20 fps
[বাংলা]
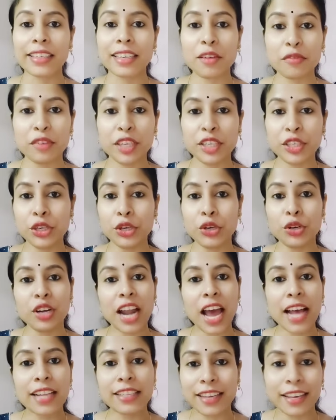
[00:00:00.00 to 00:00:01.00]
একটা ভিডিও
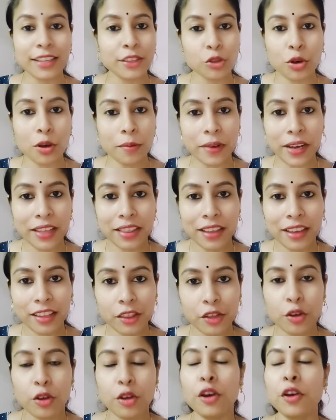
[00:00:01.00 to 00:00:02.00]
না চাইতেও আমাকে
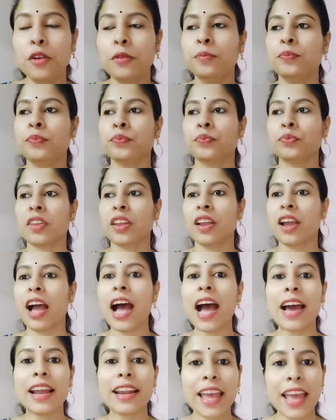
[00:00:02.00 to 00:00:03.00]
দেখতে হলো
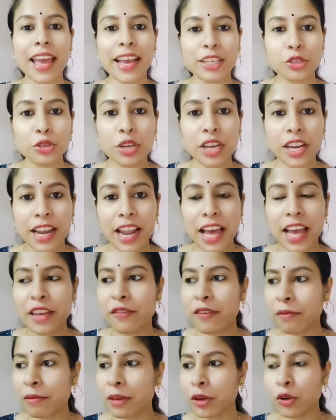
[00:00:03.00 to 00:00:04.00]
আর একজনের
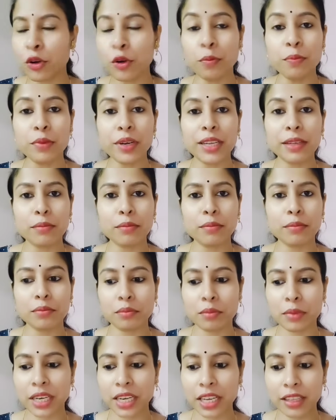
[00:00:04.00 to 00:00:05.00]
লাইভ আমি খুব
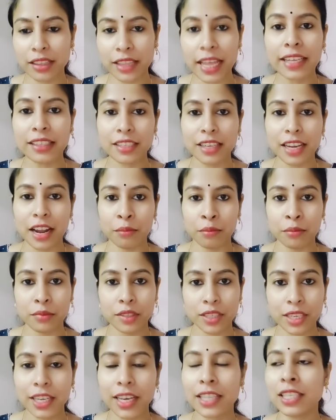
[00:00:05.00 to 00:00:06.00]
মানে দেখছিলাম
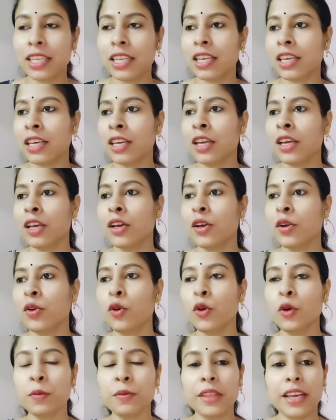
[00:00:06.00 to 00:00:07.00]
ঠিক আছে
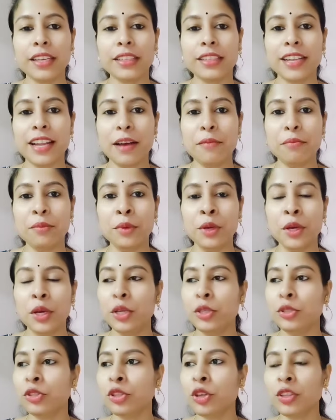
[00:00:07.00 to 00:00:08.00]
খুব দেখছিলাম
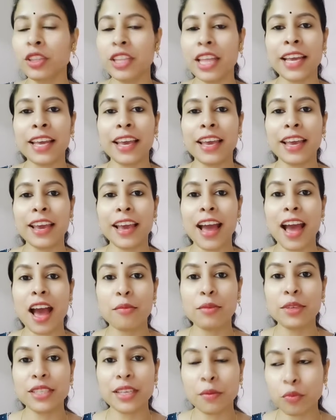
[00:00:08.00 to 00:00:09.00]
তো দেখে
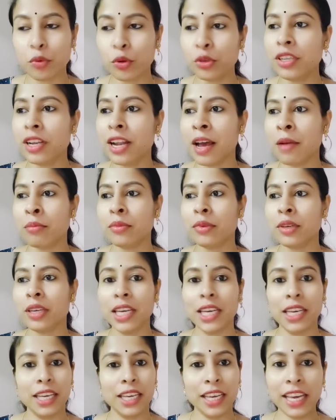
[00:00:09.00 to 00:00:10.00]
আমি যা বুঝলাম
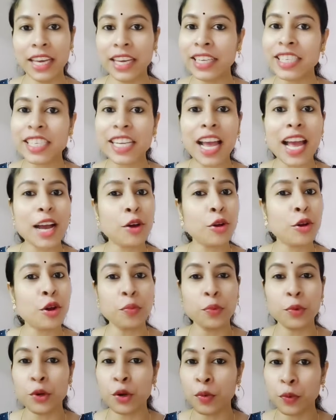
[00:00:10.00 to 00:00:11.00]
হিংসা
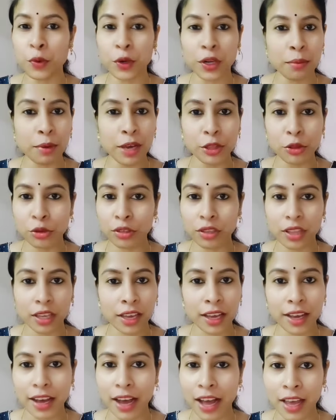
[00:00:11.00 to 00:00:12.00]
এখনও পুরোপুরি ভেতর
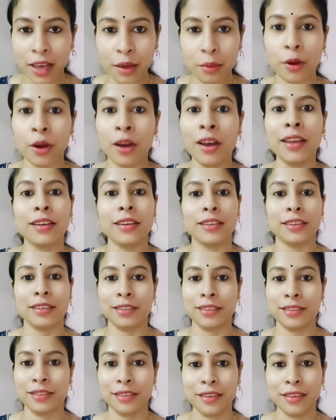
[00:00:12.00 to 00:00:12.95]
থেকে গায়েব হয়নি